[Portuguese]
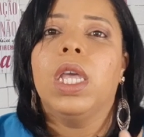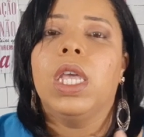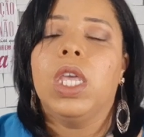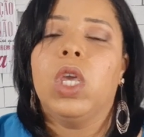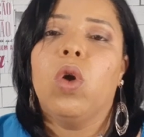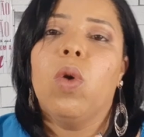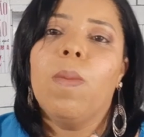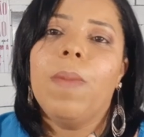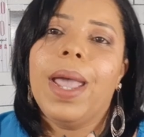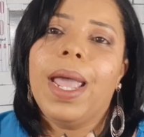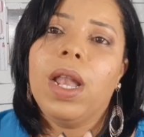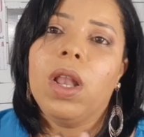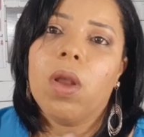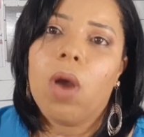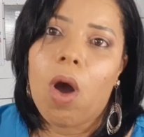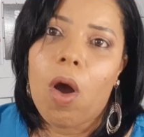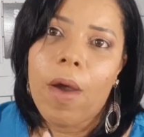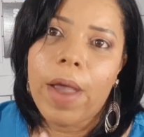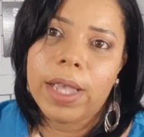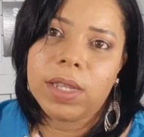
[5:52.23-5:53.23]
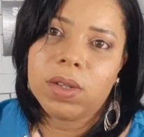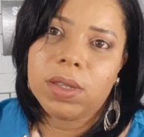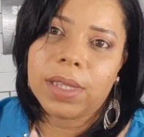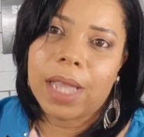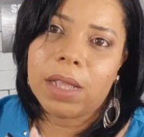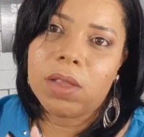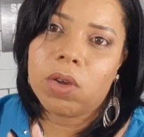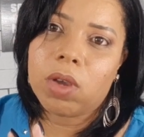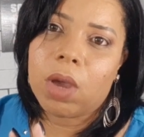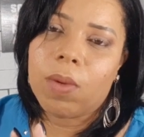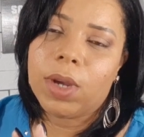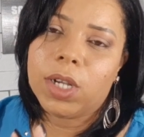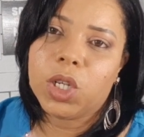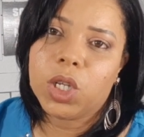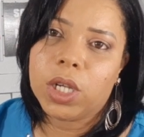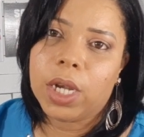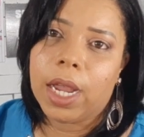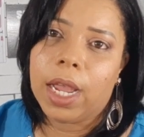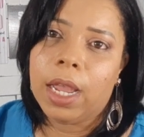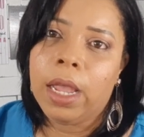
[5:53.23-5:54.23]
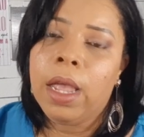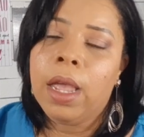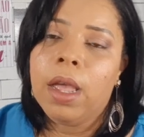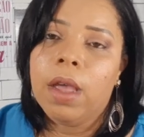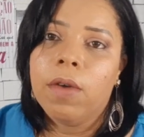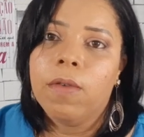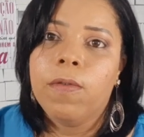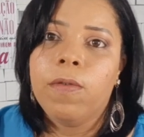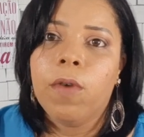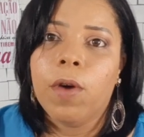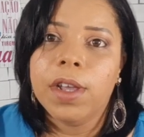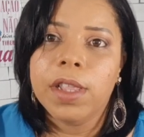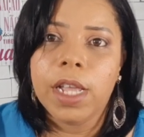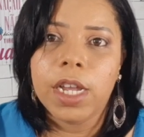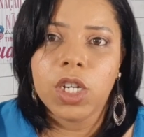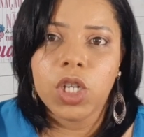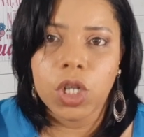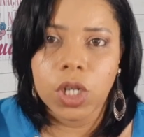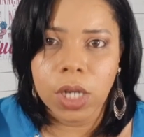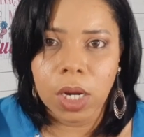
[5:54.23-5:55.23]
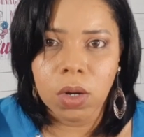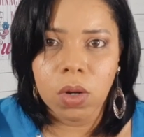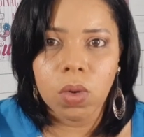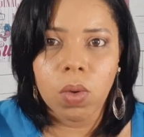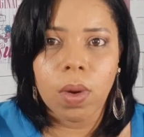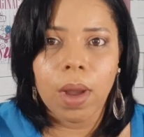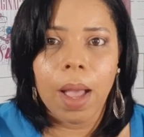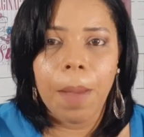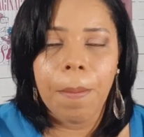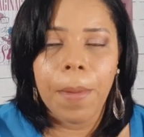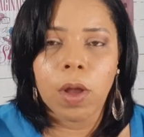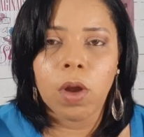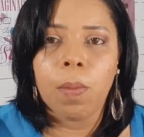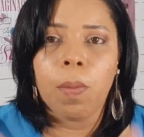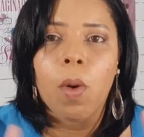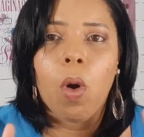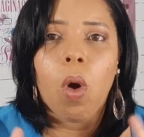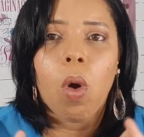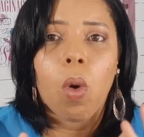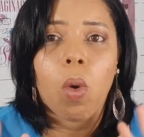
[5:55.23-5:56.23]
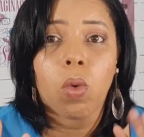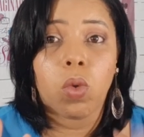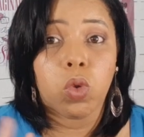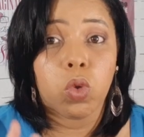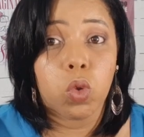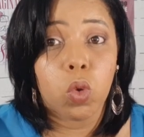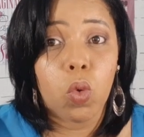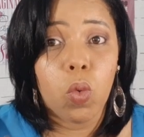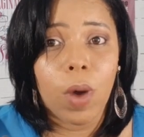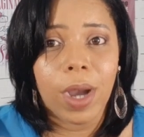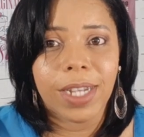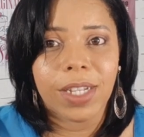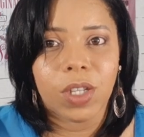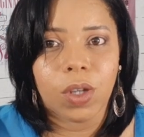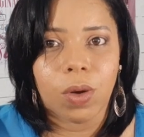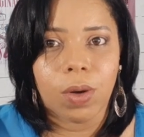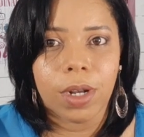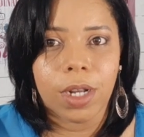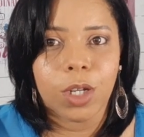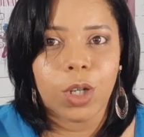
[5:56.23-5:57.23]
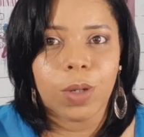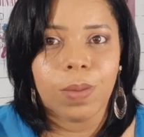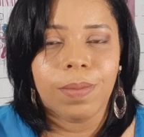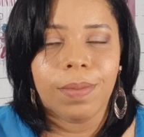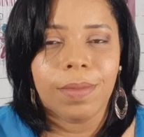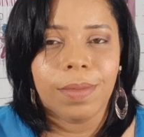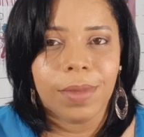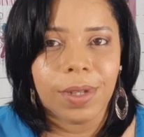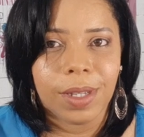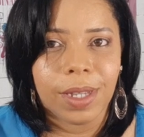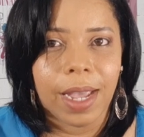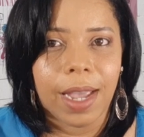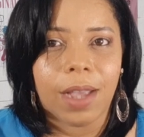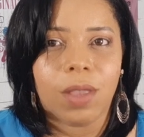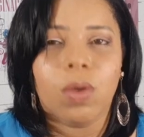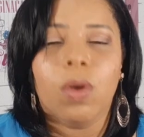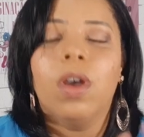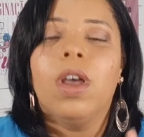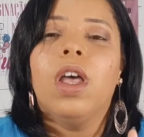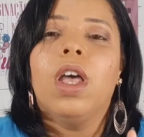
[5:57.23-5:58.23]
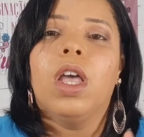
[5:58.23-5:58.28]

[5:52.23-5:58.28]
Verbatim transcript: E o melhor resultado que eu achei foi deixando no cabelo por duas horas, certo?